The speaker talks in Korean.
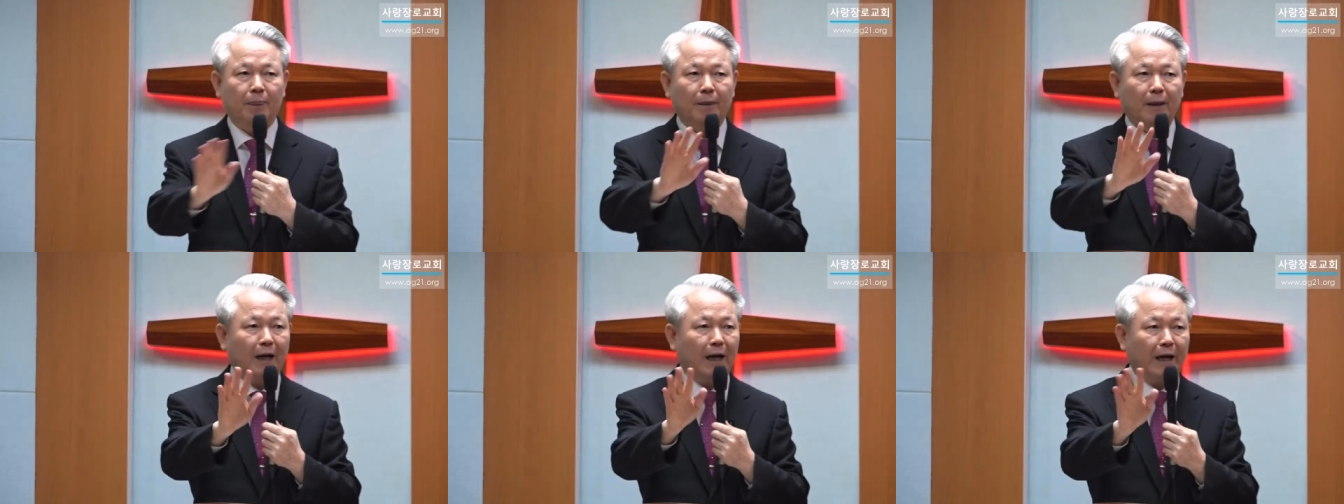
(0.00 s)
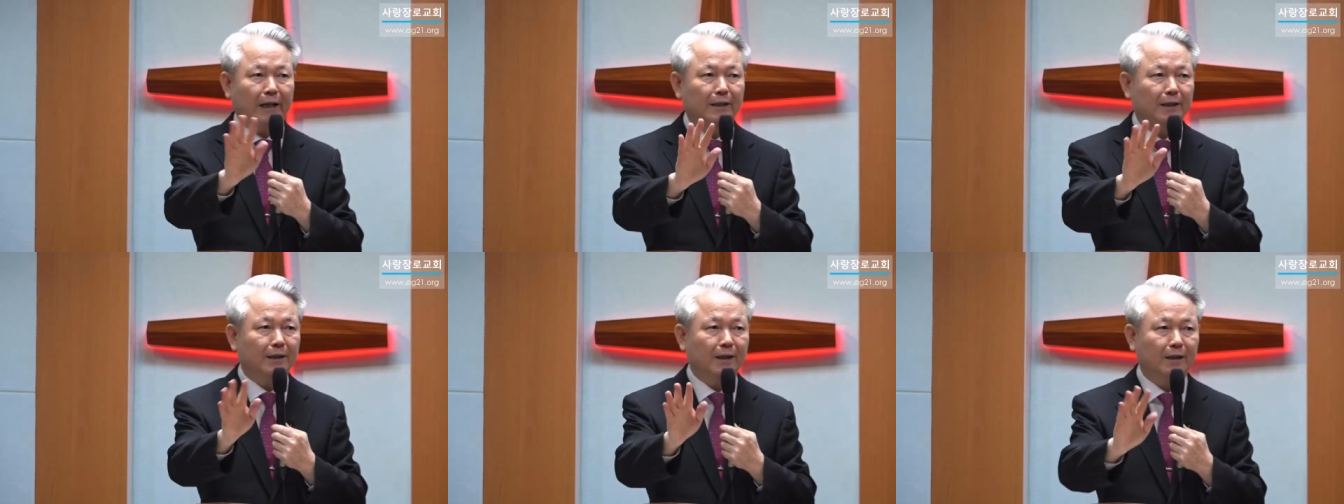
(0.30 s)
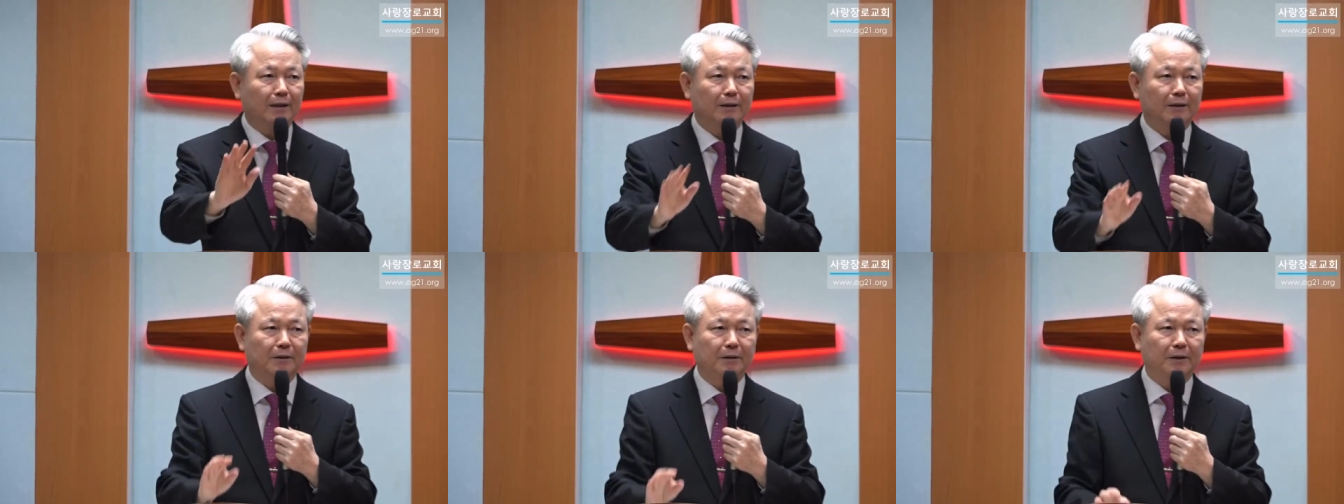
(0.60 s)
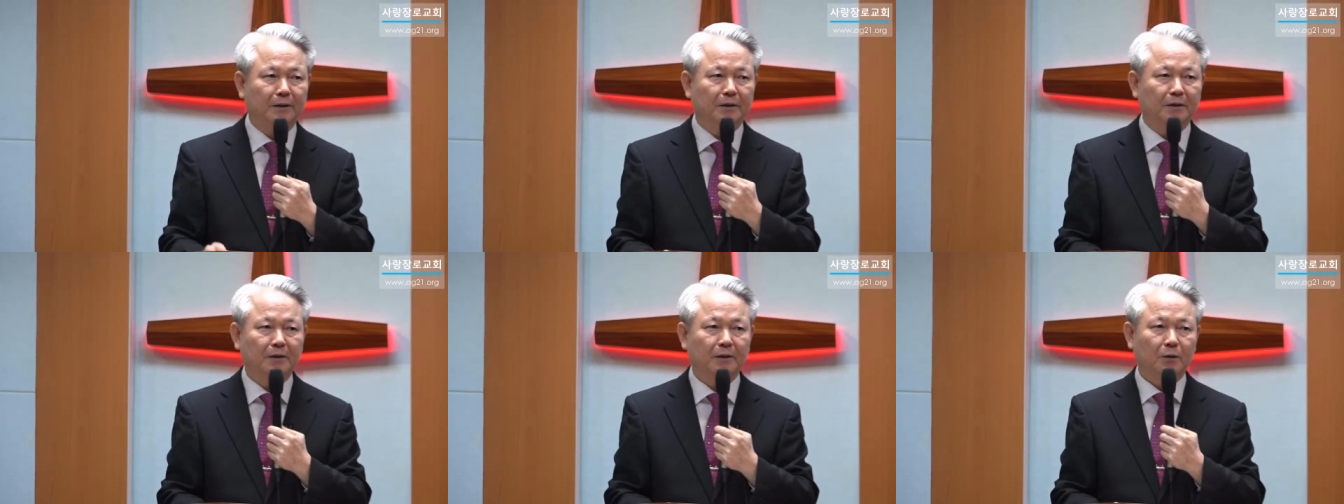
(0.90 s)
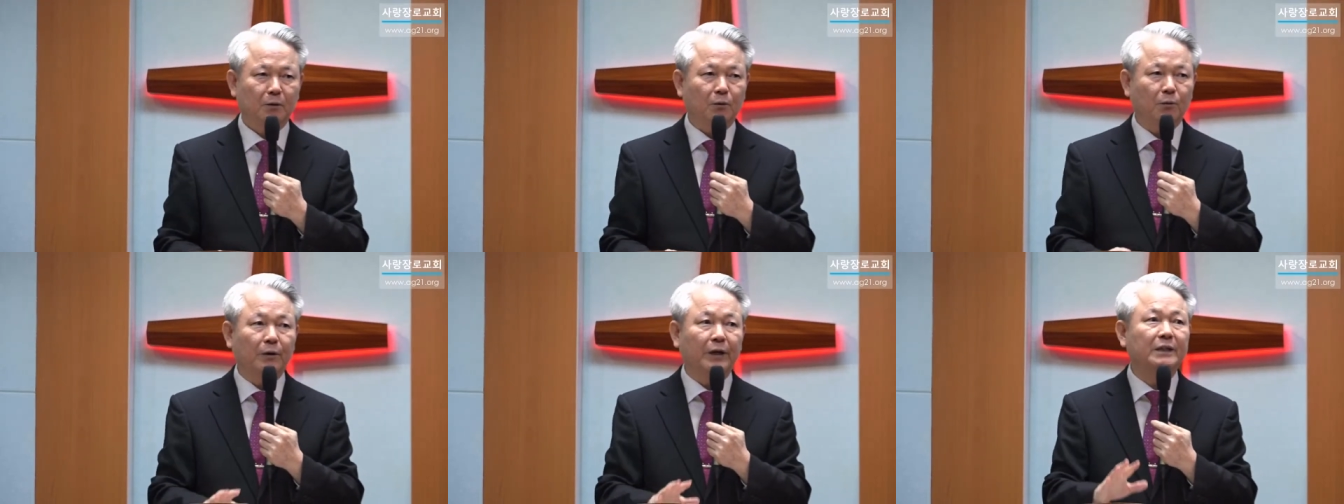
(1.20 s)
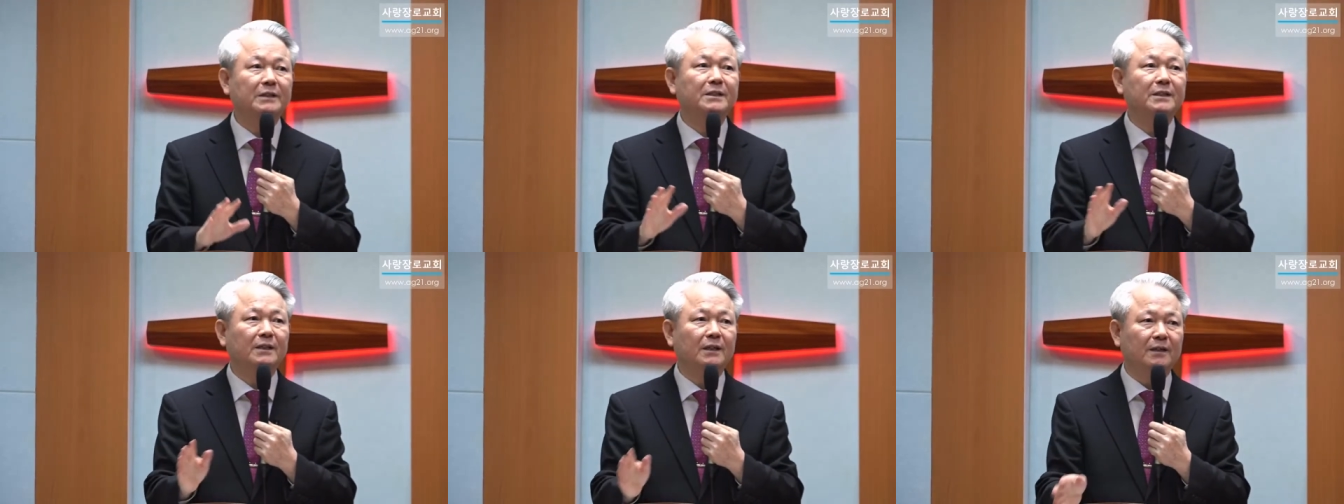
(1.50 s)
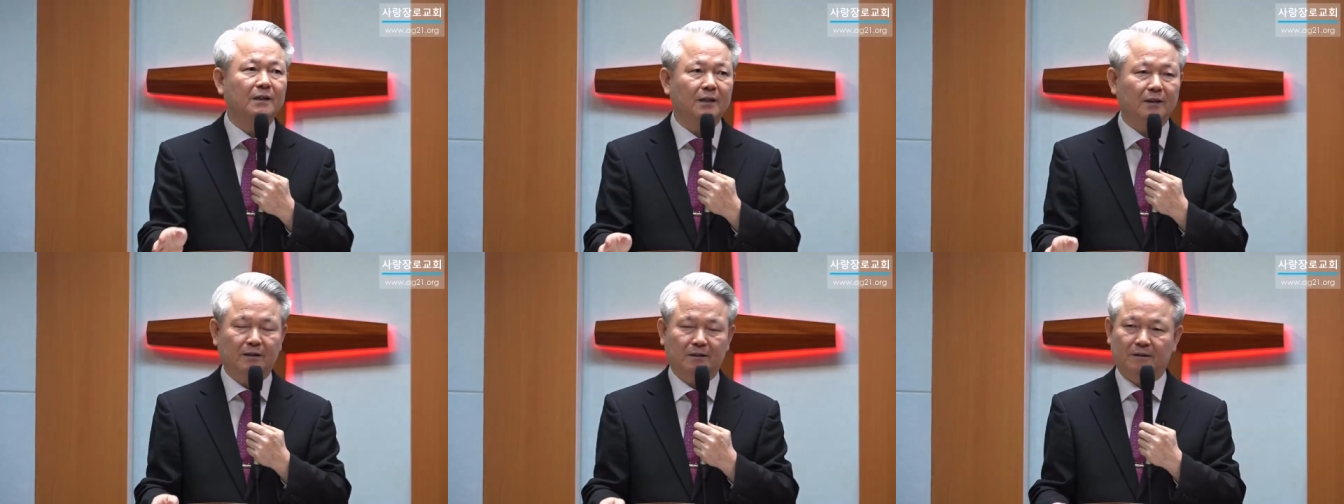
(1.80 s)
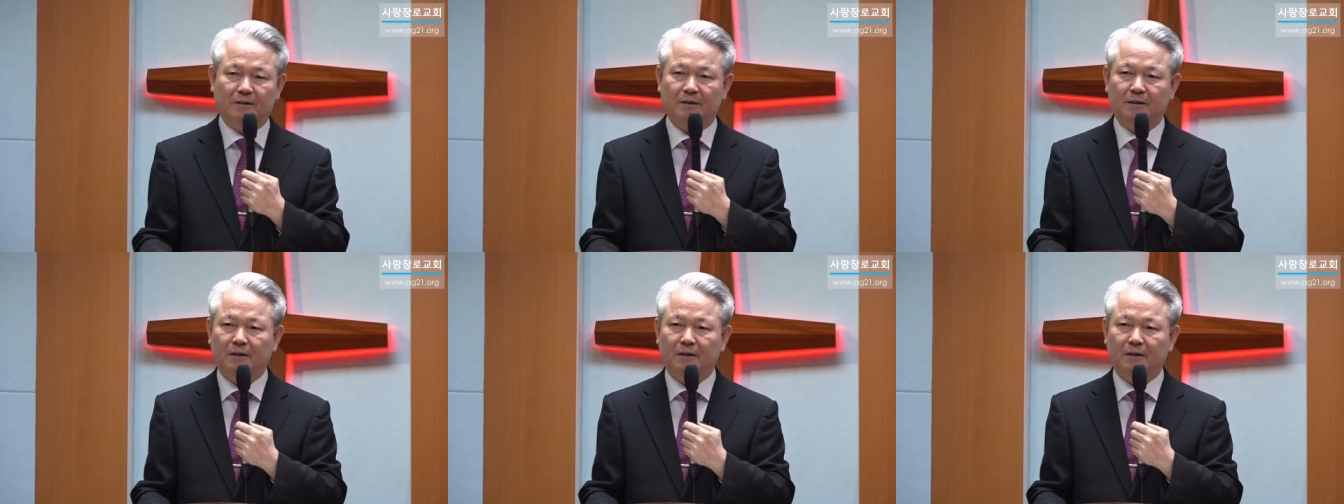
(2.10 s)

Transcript: 아니라는 거예요. 외식이라는 거예요.